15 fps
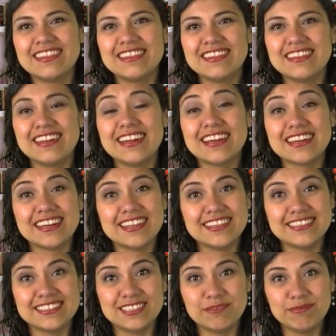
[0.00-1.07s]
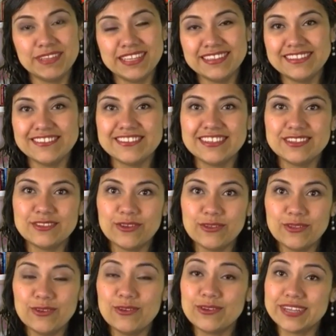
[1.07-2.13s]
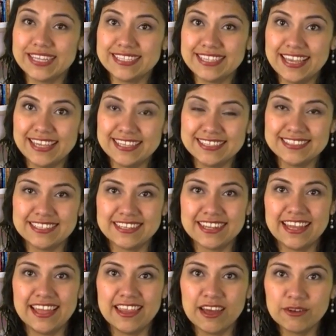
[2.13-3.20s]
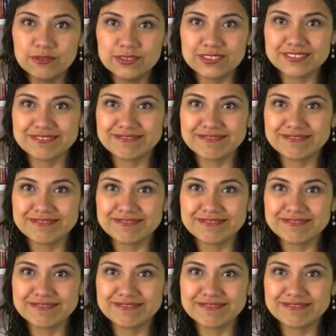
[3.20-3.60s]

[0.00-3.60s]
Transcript: del agradecimiento de todo lo que ya es en cada uno.